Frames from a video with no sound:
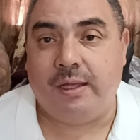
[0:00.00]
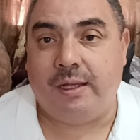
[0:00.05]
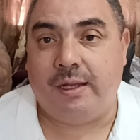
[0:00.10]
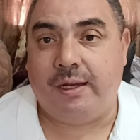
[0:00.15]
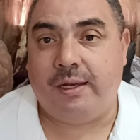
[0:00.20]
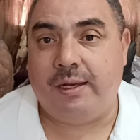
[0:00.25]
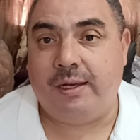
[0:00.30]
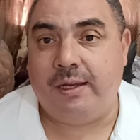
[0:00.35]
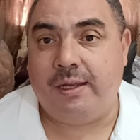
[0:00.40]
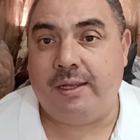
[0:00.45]

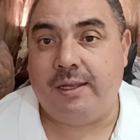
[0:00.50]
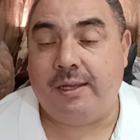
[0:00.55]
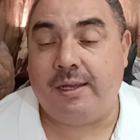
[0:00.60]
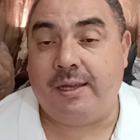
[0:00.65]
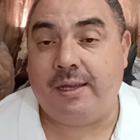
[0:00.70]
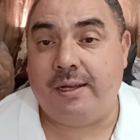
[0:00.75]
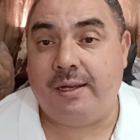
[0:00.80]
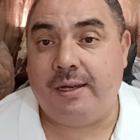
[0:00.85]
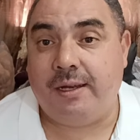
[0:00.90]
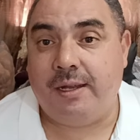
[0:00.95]
اللي
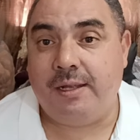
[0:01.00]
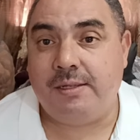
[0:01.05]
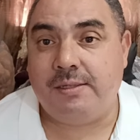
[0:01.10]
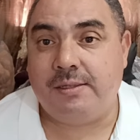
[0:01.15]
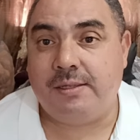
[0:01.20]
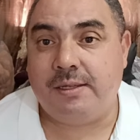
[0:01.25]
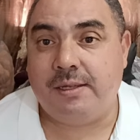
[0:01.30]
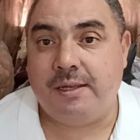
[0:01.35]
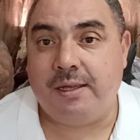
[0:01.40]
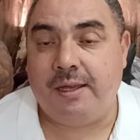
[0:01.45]
خلات
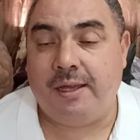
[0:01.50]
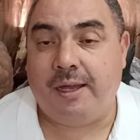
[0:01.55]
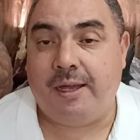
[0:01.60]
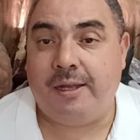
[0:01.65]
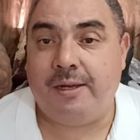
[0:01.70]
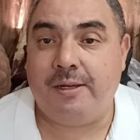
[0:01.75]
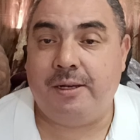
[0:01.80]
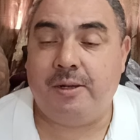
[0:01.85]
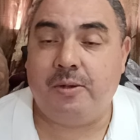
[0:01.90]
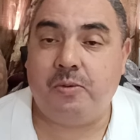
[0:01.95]

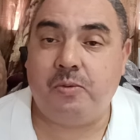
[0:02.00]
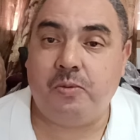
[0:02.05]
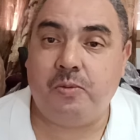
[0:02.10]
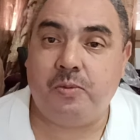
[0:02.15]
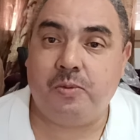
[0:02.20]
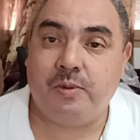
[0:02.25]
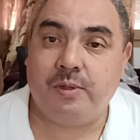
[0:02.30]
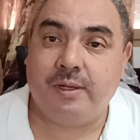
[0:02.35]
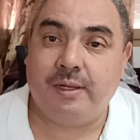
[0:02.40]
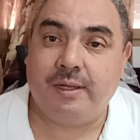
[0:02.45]
انه